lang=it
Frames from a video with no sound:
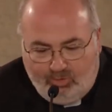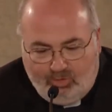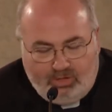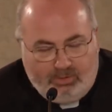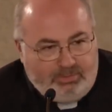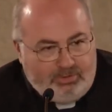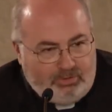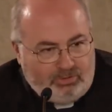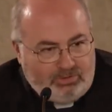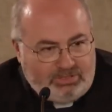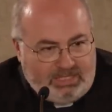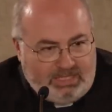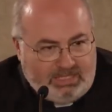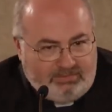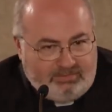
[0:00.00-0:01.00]
l'ho capito
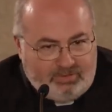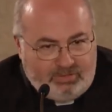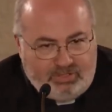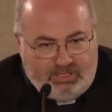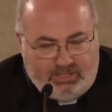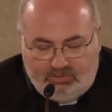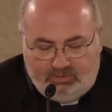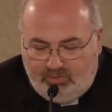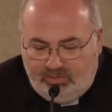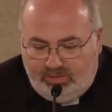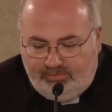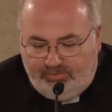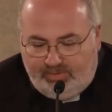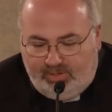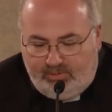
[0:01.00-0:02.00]
strada facendo
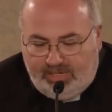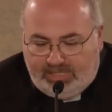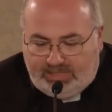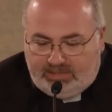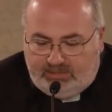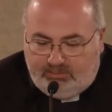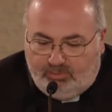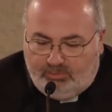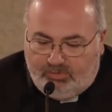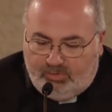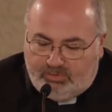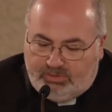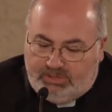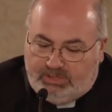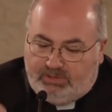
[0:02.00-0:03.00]
e fra un attimo ve
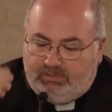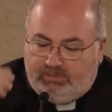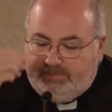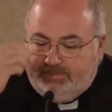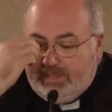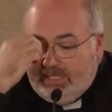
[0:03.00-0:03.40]
lo dico.